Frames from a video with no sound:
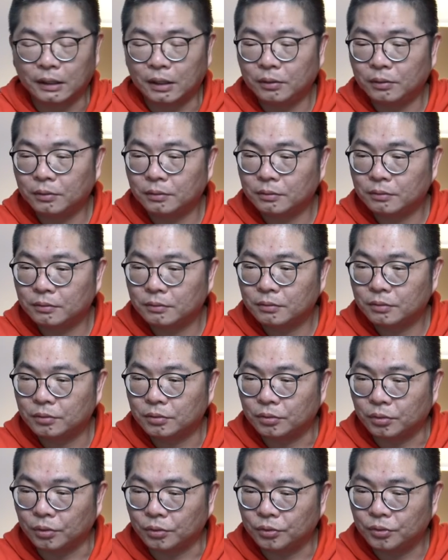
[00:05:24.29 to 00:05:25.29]
然后
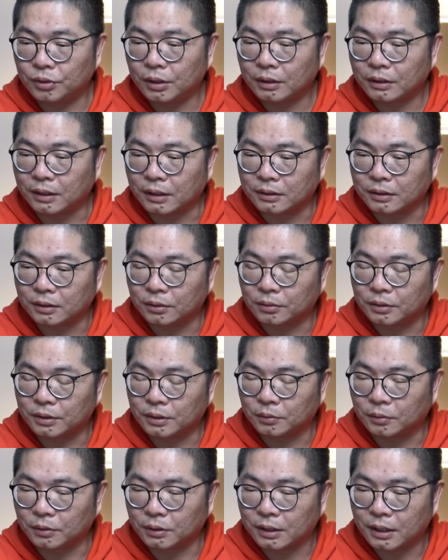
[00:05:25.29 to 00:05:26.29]
所需要产生东西，
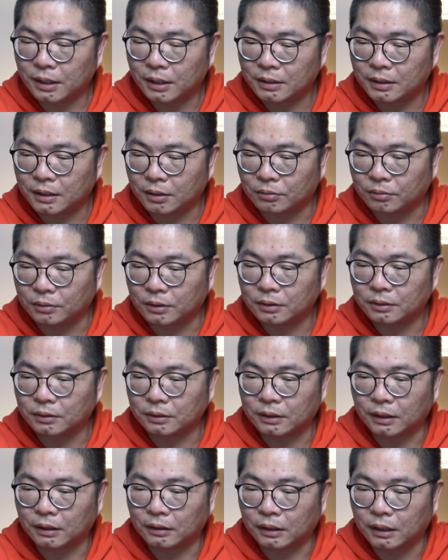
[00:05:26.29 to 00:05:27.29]
我看了一下谷歌
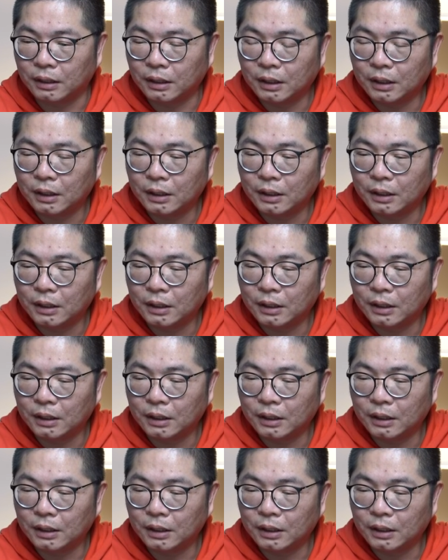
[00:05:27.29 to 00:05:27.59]
所提到的，